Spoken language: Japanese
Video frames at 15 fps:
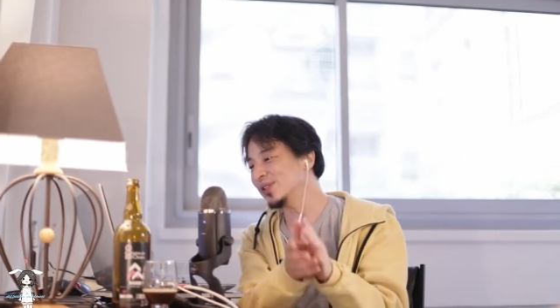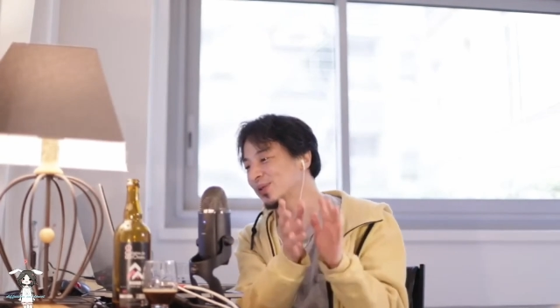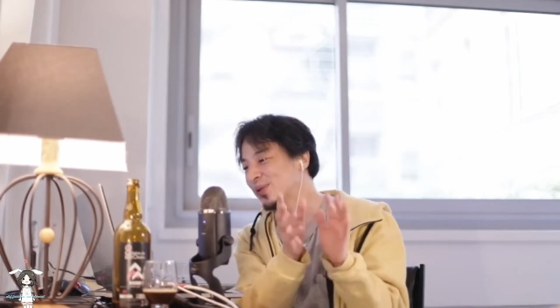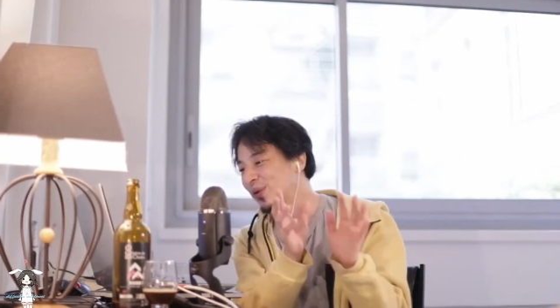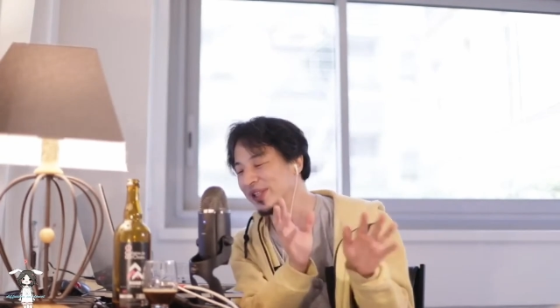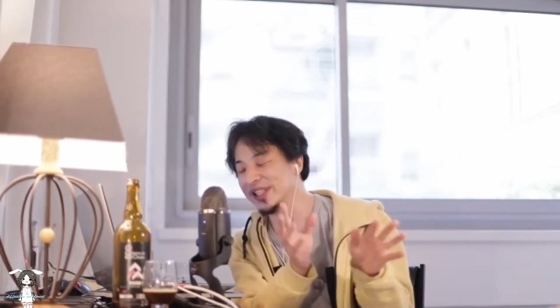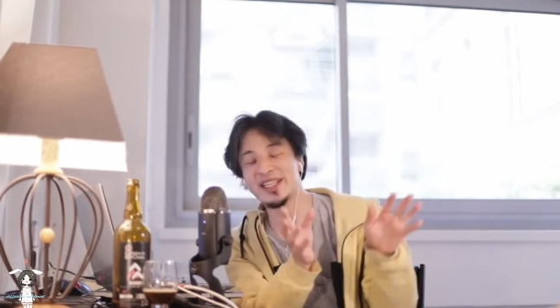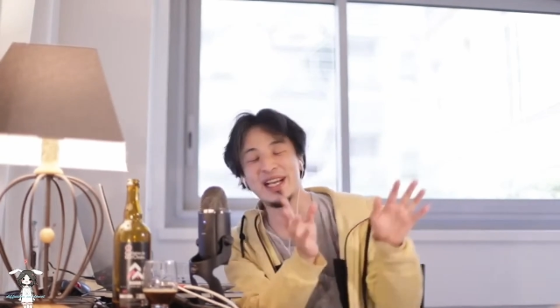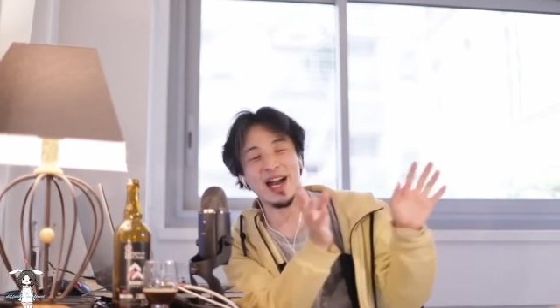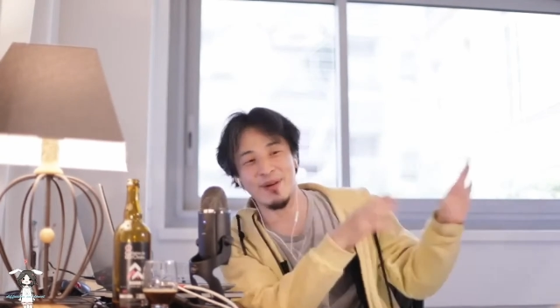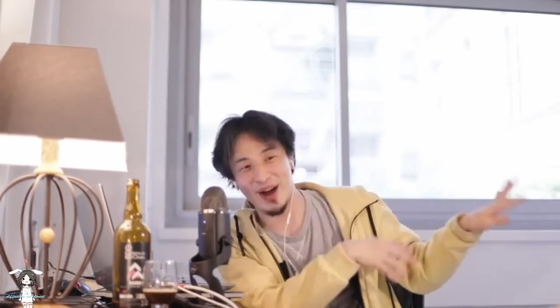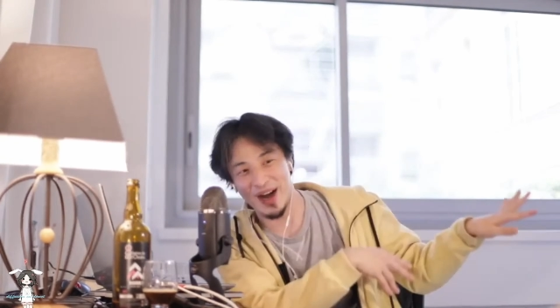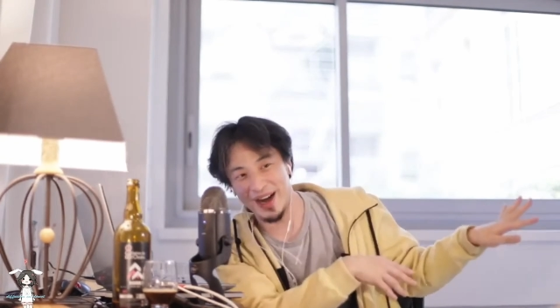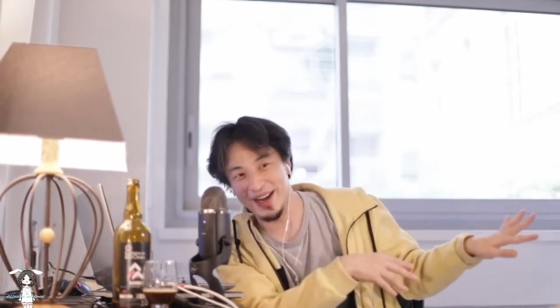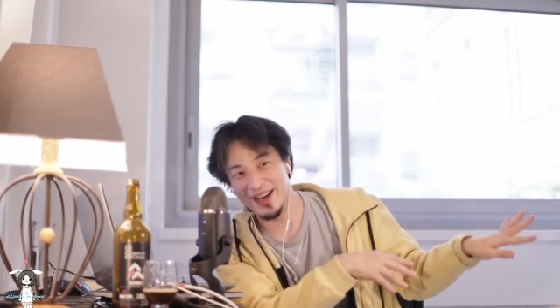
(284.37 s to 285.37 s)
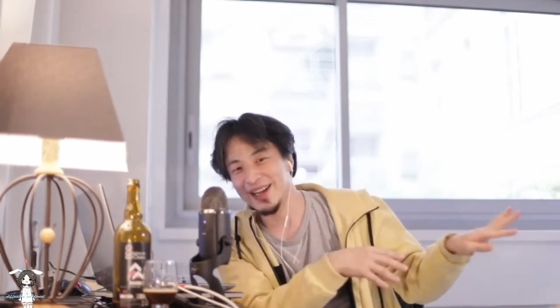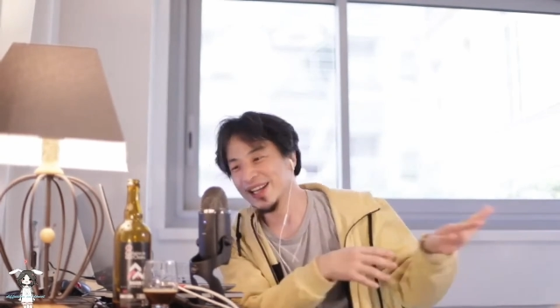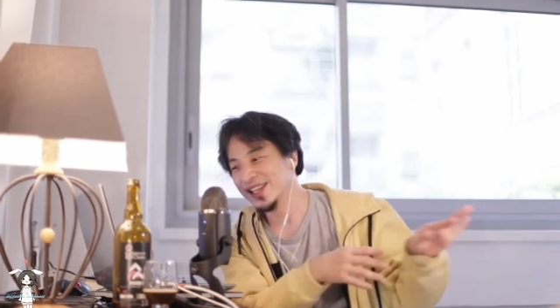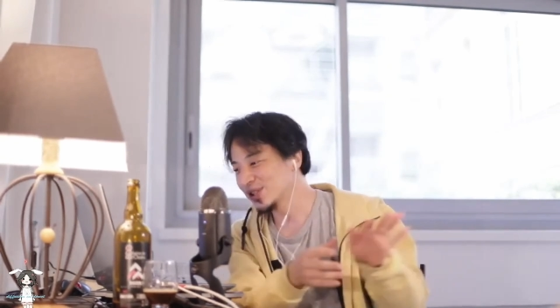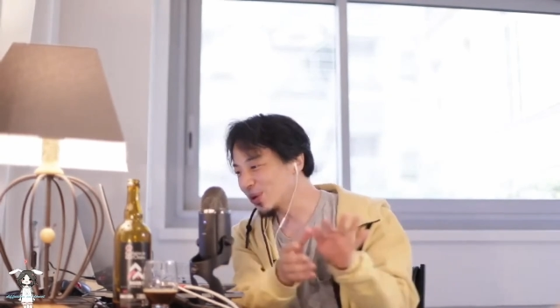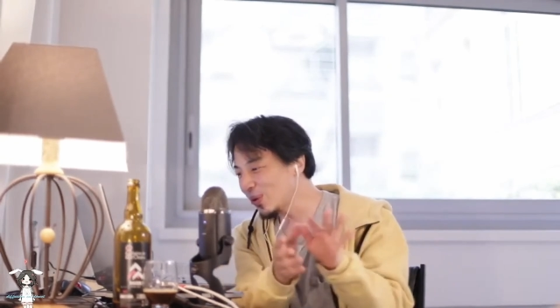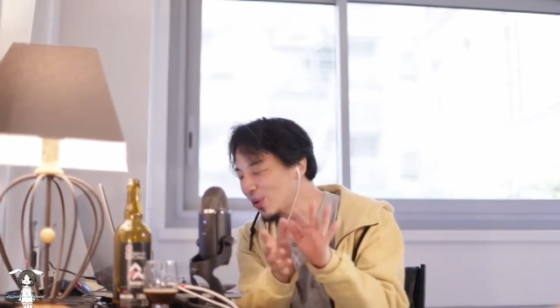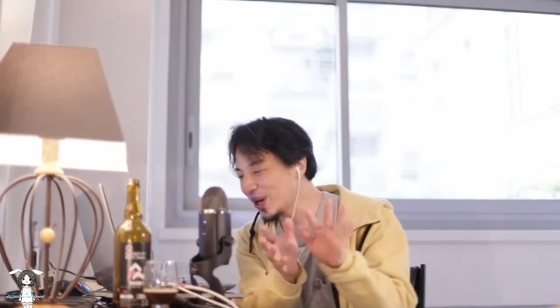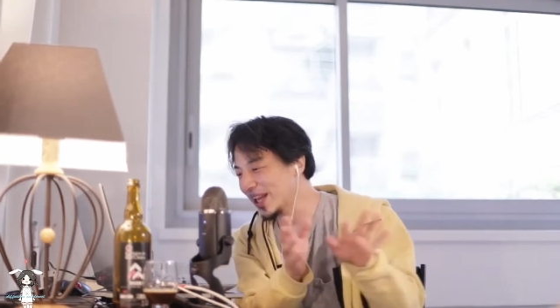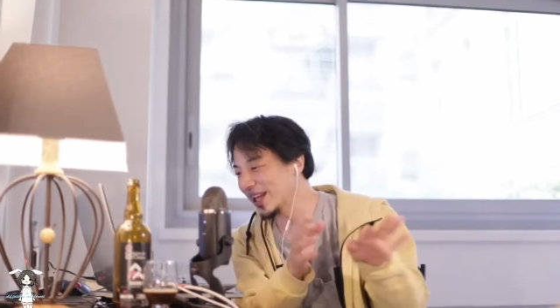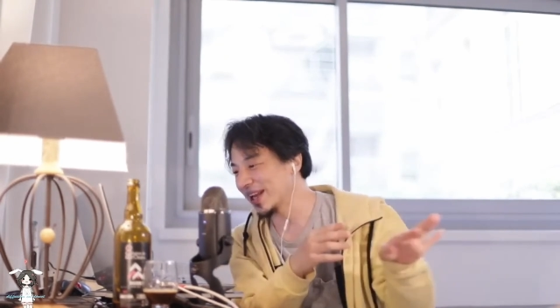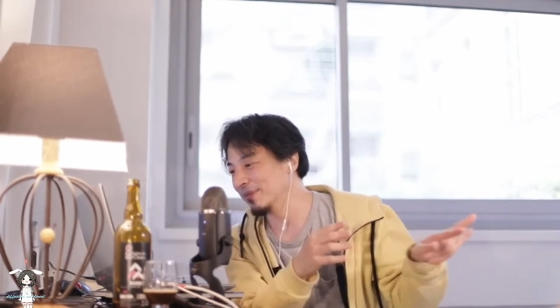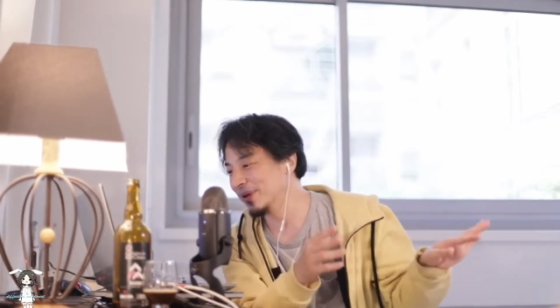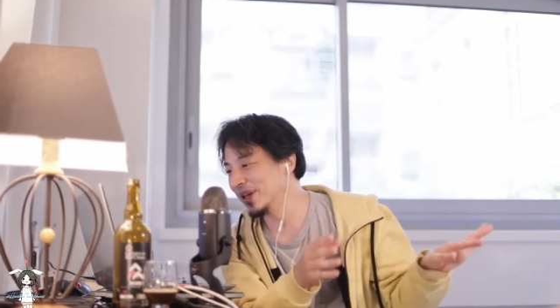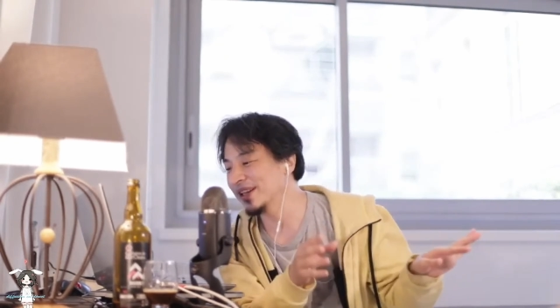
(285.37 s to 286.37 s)
うごいかは、将来
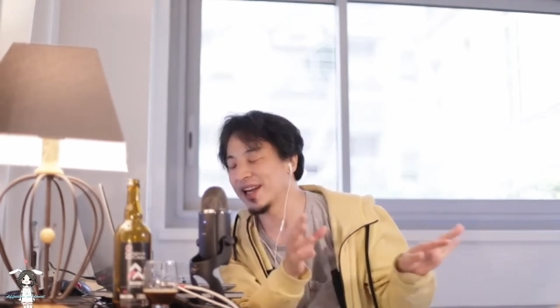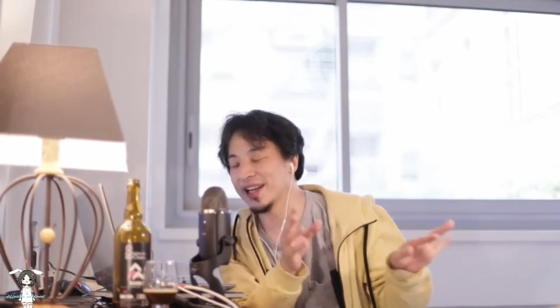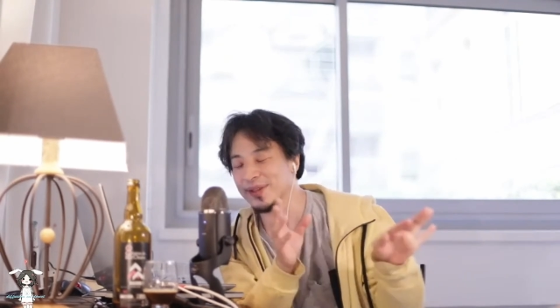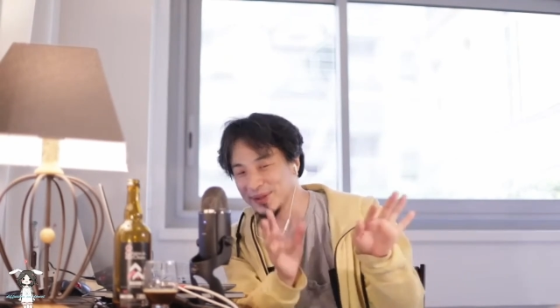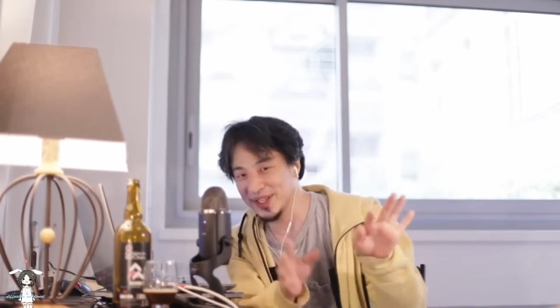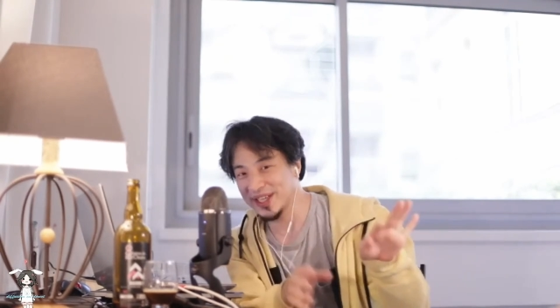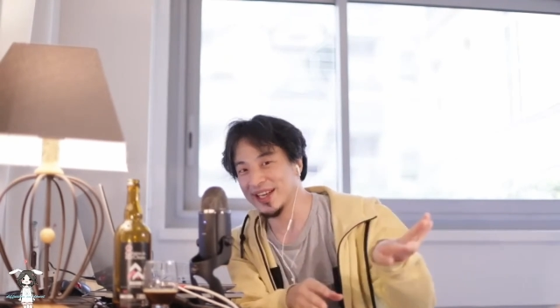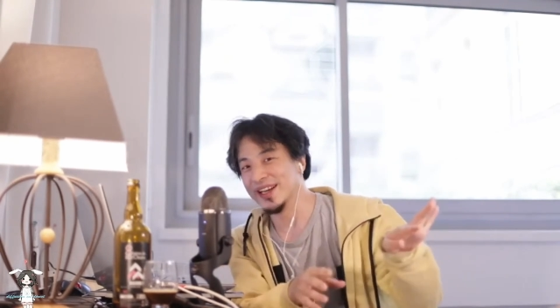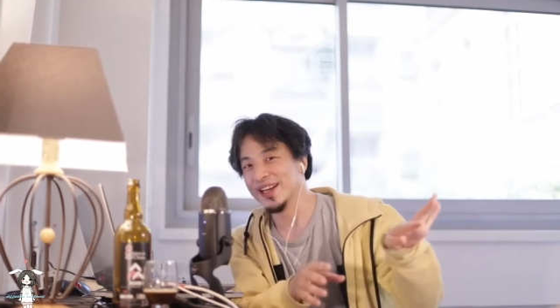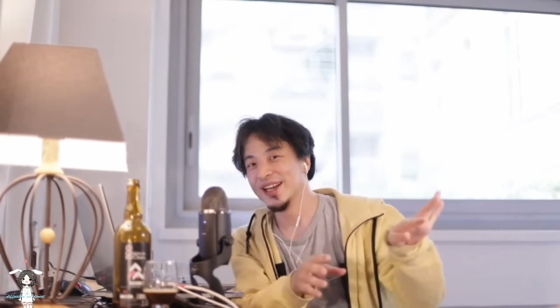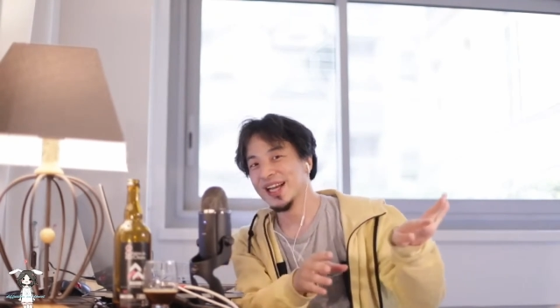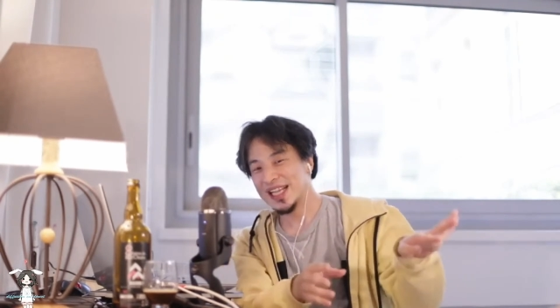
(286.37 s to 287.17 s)
が見えないので、